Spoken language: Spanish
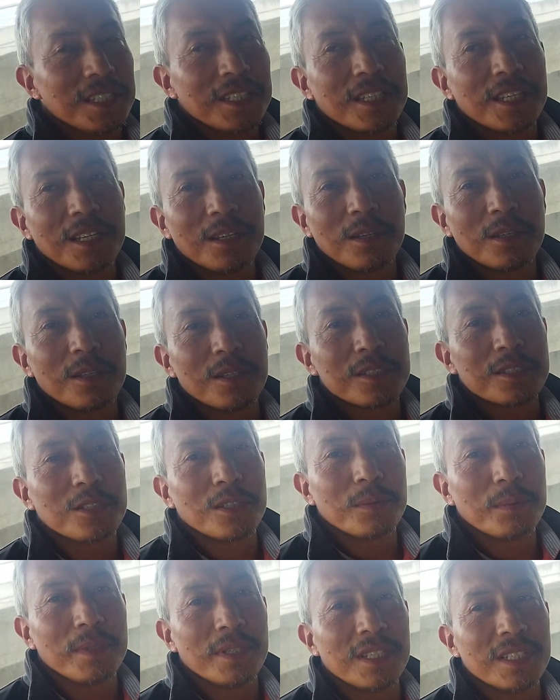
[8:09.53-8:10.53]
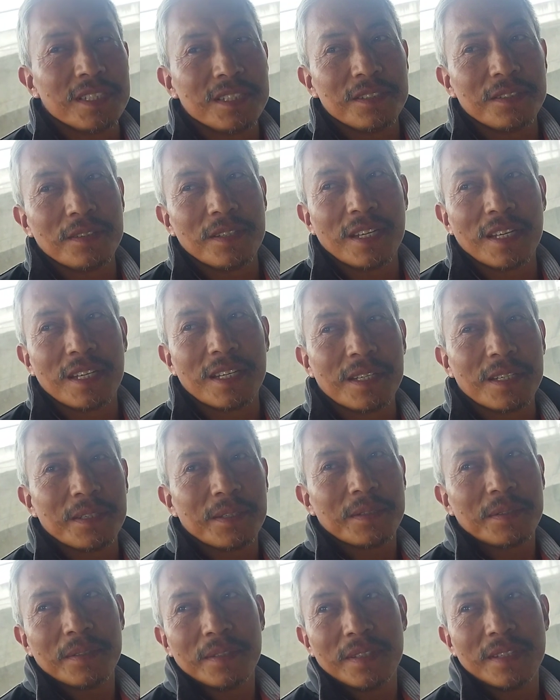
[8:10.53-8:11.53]
sí, tengo dos jóvenes y una
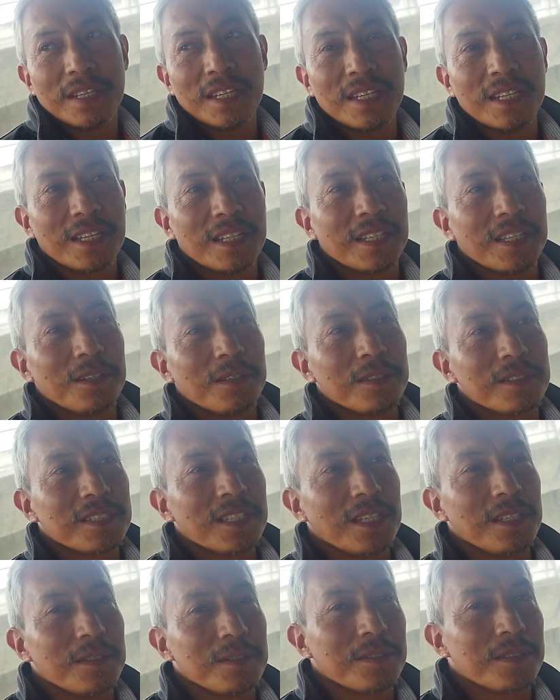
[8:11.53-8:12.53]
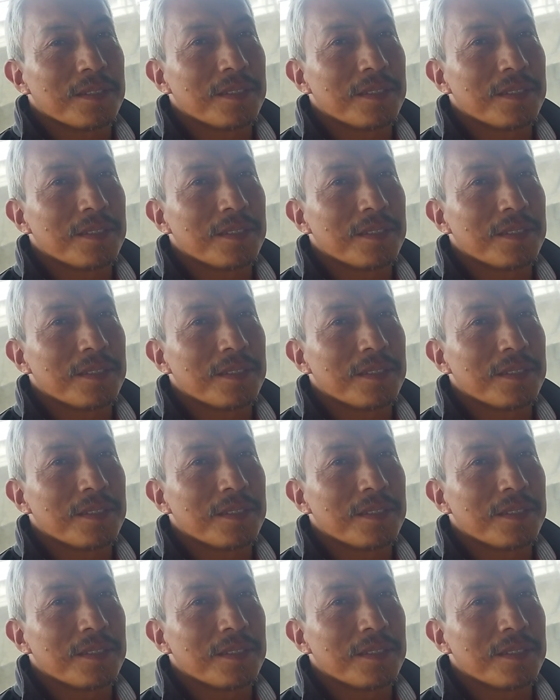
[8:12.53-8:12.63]
nena de 11 años.